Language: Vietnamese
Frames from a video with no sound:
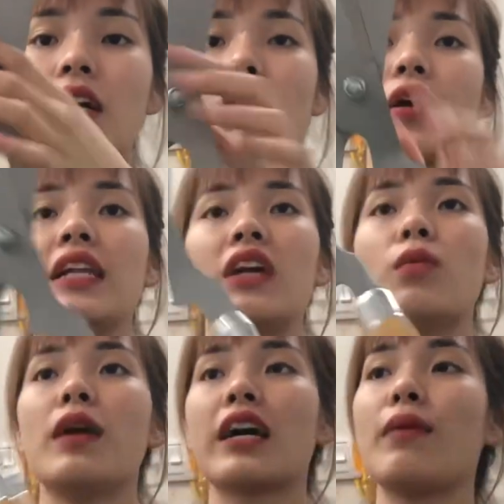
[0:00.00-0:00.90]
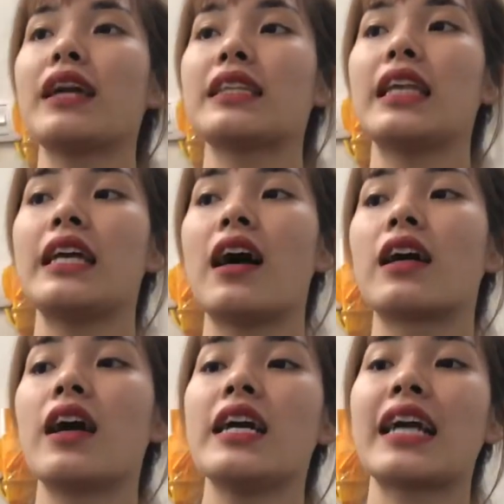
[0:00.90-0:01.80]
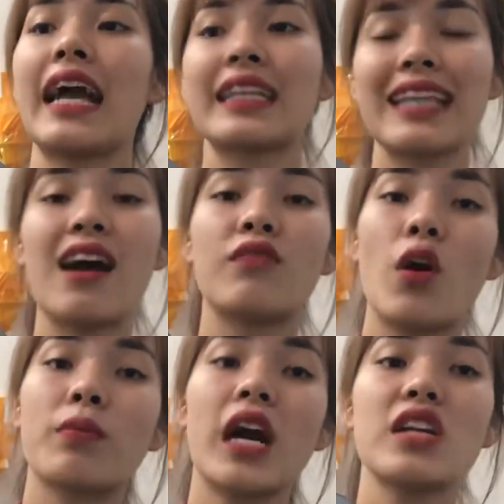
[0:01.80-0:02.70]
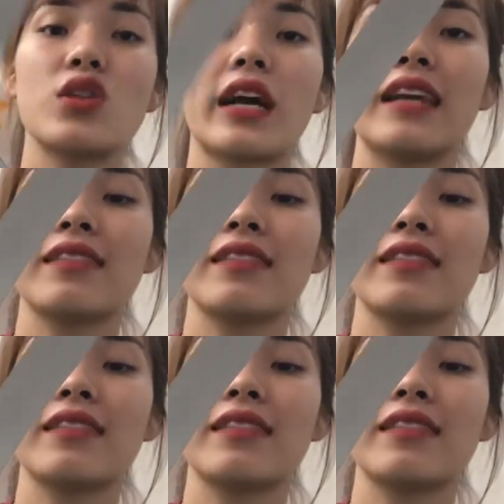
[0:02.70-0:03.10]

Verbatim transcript: Còn nếu mà các bác tỉa cây cạnh tạo vòm cây cho cái